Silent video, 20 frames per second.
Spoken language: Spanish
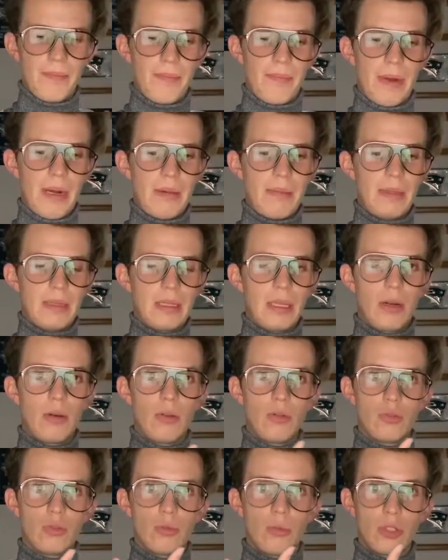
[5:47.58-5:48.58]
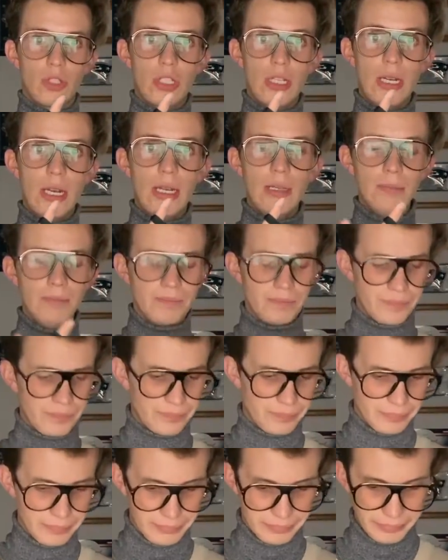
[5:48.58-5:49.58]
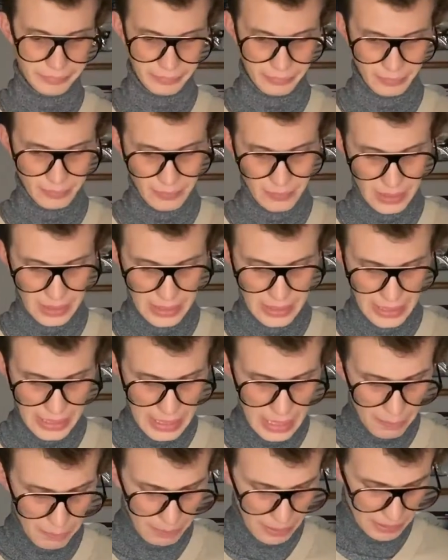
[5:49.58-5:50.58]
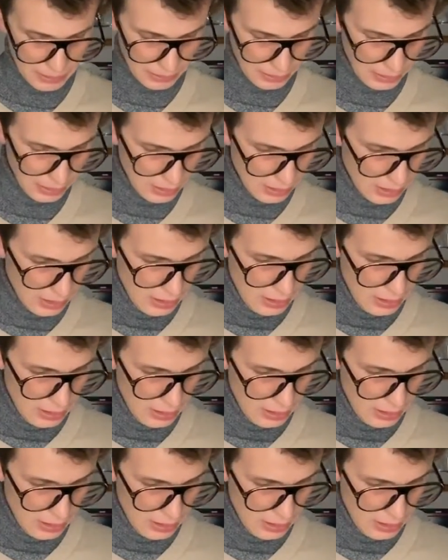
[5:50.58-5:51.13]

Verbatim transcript: para meterlo en su mochila y aparte